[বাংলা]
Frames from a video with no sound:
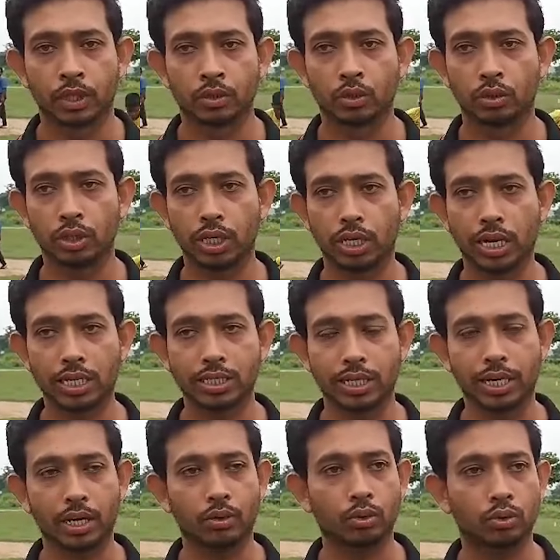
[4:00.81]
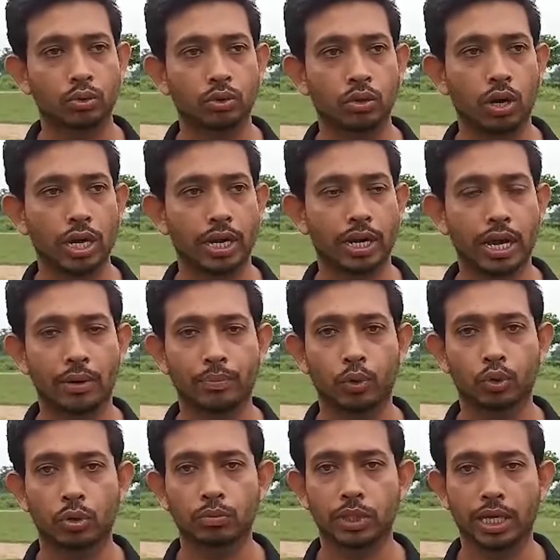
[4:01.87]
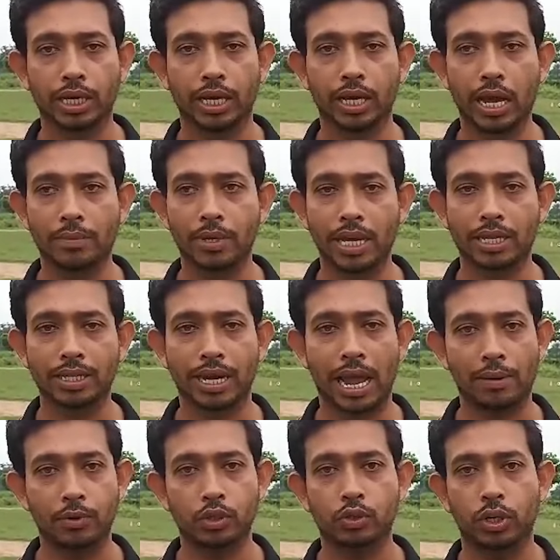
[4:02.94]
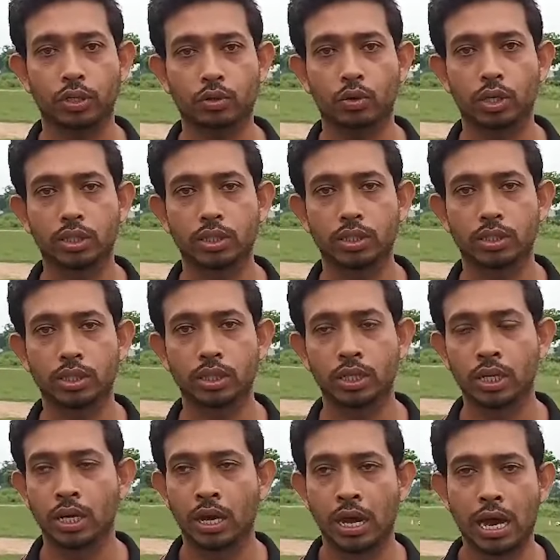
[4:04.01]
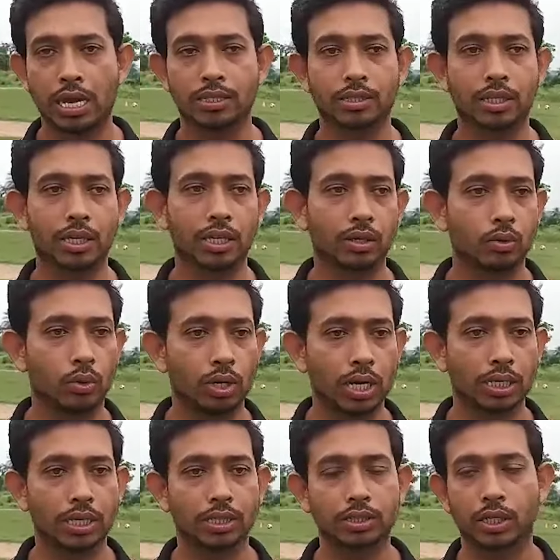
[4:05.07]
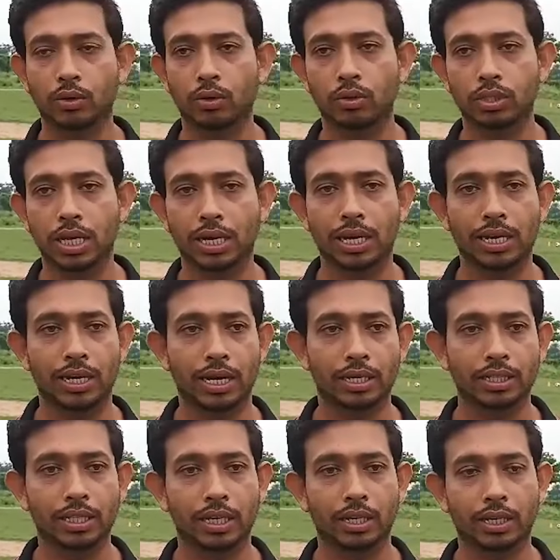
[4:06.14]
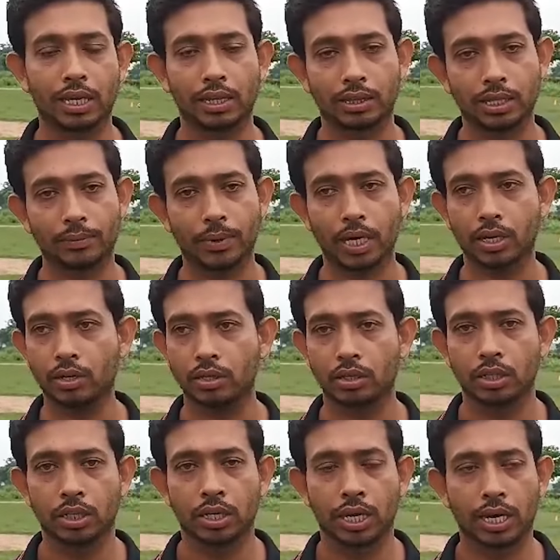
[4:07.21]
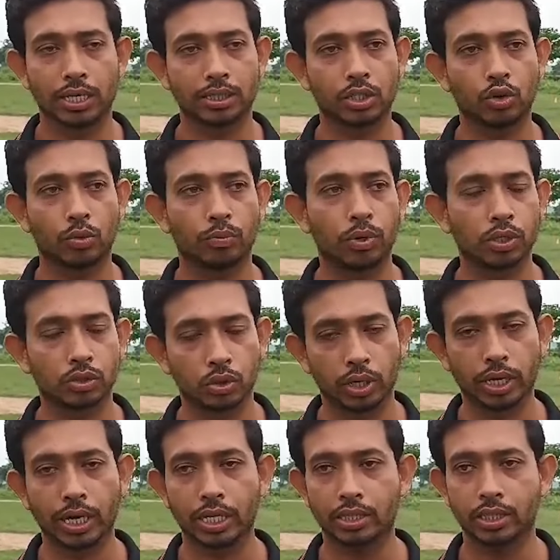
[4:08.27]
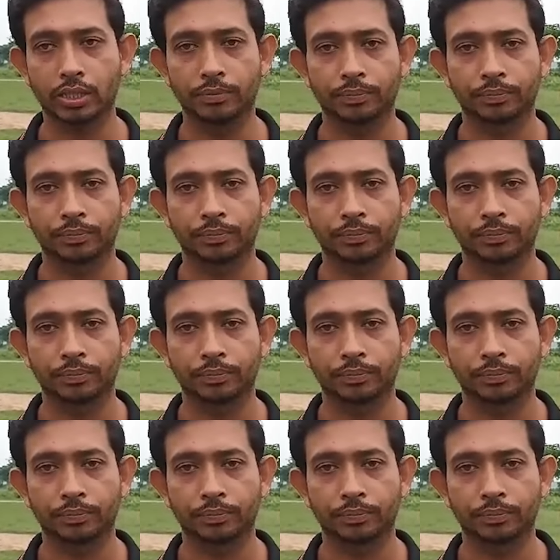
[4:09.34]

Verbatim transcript: তো ওদের কাছে এটা নতুন নয় এরা প্রথম থেকে আমি এদের হ্যাবিচুয়েট করে দিয়েছি আজকে কলকাতার যে কোনো জায়গায় এরা গিয়ে খেলতে পারে এরা সেই অভ্যাস হয়ে গেছে